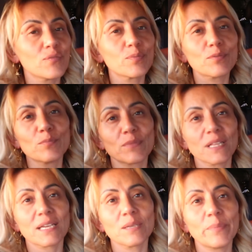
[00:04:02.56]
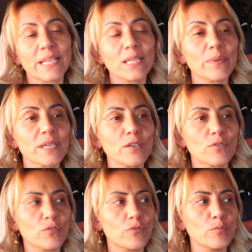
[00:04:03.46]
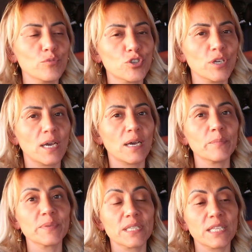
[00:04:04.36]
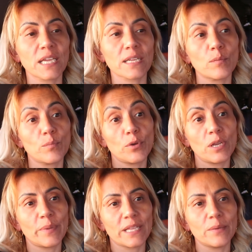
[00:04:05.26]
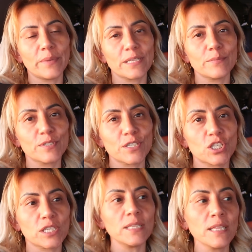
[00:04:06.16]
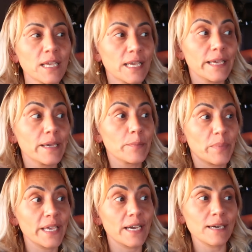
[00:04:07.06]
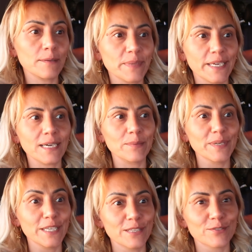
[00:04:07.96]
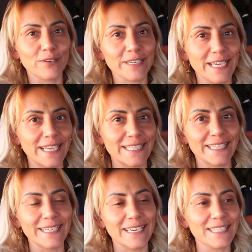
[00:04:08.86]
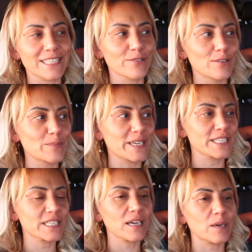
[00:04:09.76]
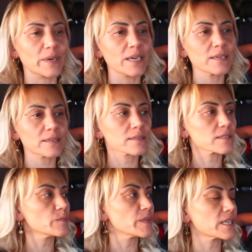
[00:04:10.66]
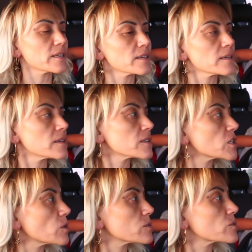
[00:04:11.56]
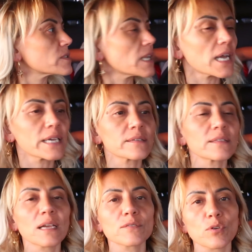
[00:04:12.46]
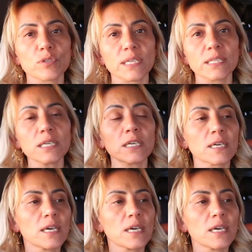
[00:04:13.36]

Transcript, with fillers: Of gümrüklerde beklemek ne kötüymüş ya. Biz giderken böyle beklemediğimiz için baya bana bir zor geldi alışık olmayınca ama şimdi e, şey oldu güzel aydınlandı ortalık.